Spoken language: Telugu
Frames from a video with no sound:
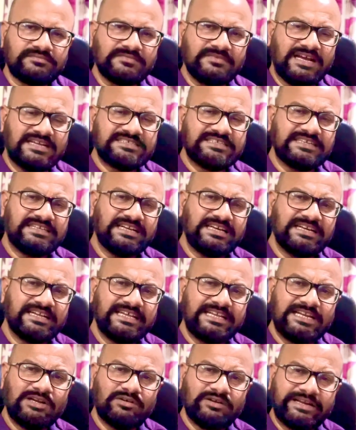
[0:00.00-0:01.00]
ఆ జనరల్
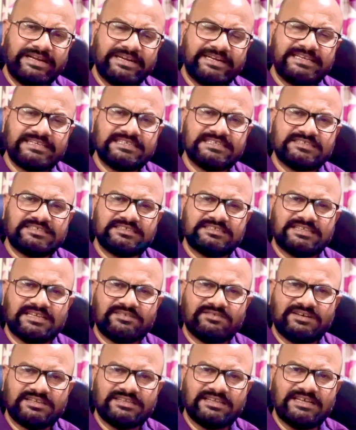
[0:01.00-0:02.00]
డైరీలో ఎంట్రీ చేసిన
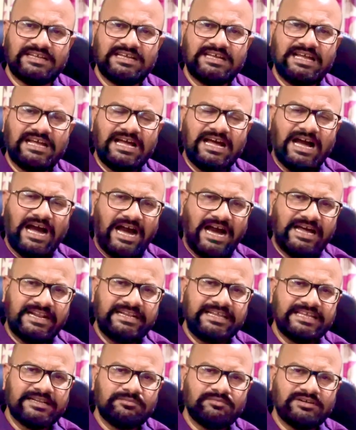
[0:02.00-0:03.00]
తర్వాత ఆ
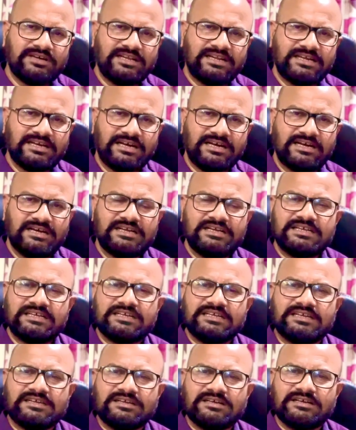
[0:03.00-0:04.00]
నేరం కనుక
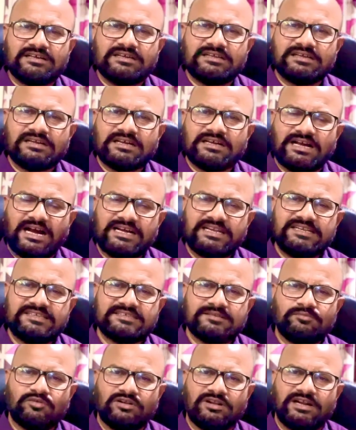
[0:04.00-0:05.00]

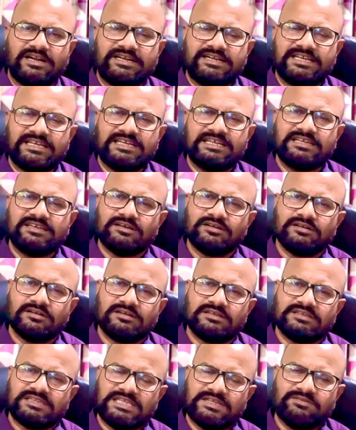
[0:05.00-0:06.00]
కాగ్నిజబుల్ అంటే
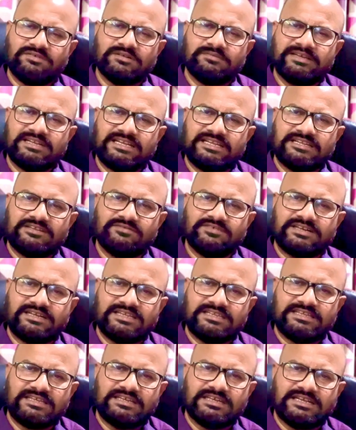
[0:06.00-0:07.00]

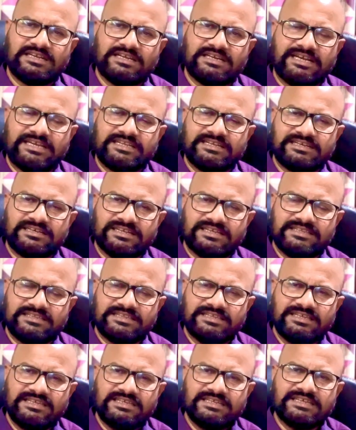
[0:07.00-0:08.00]
తీవ్రమైనటువంటిది కనుక
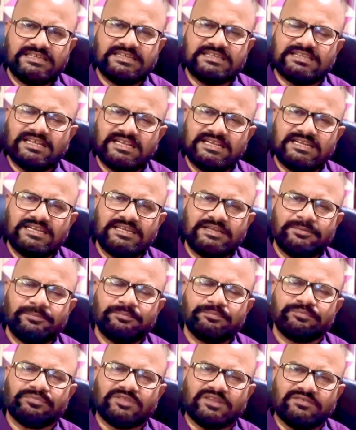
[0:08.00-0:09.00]
అయినట్టయితే దాన్ని
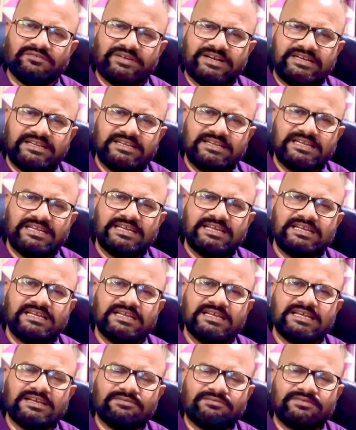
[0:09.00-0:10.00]
వెంటనే
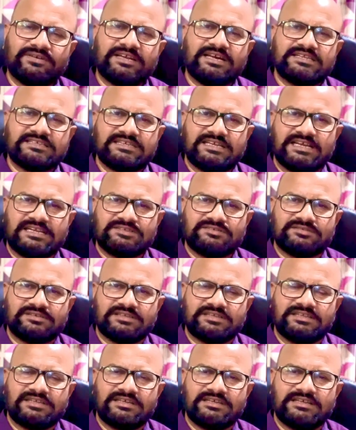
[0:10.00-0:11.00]
ఎఫ్ఐఆర్ చేయాల్సి ఉంటుంది